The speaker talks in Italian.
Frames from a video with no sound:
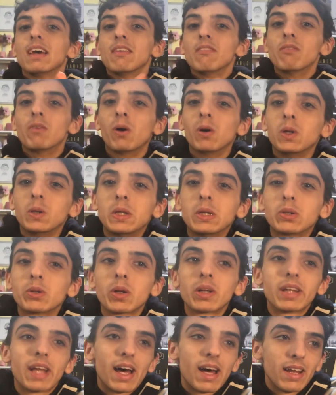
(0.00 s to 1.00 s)
voglio
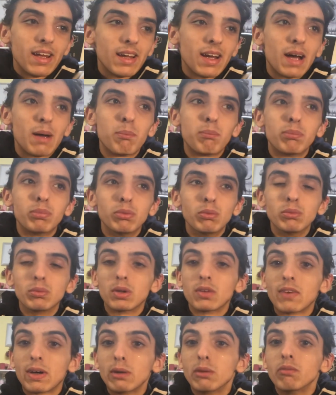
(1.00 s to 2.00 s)
ritornare appunto a
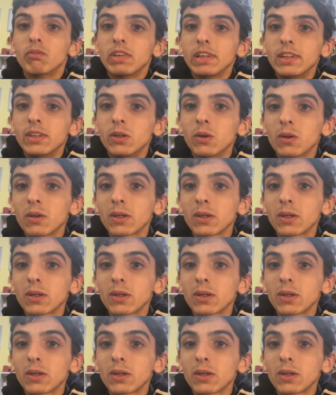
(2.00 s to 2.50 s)
fare un video